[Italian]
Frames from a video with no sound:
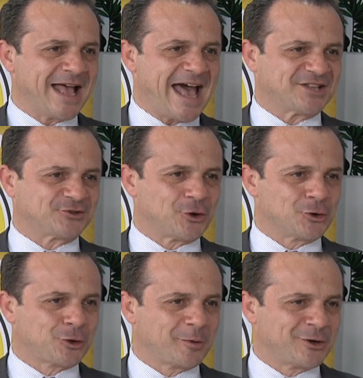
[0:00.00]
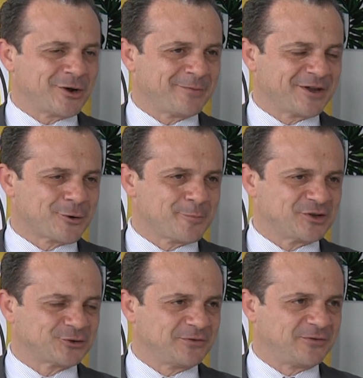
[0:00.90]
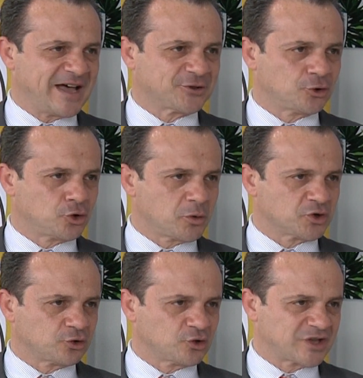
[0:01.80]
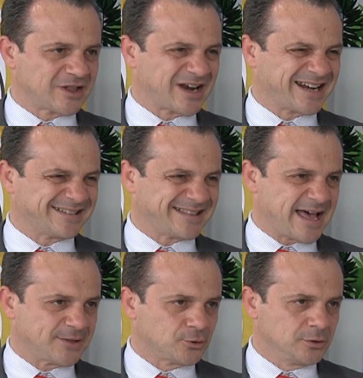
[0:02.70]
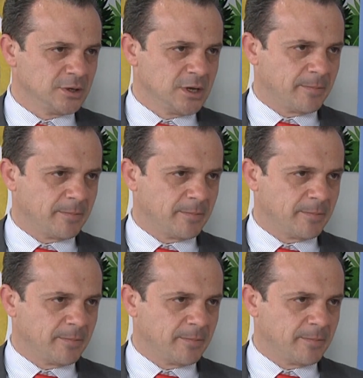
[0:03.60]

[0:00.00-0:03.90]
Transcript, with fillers: assolto per non aver commesso il fatto dopo che sono stato arrestato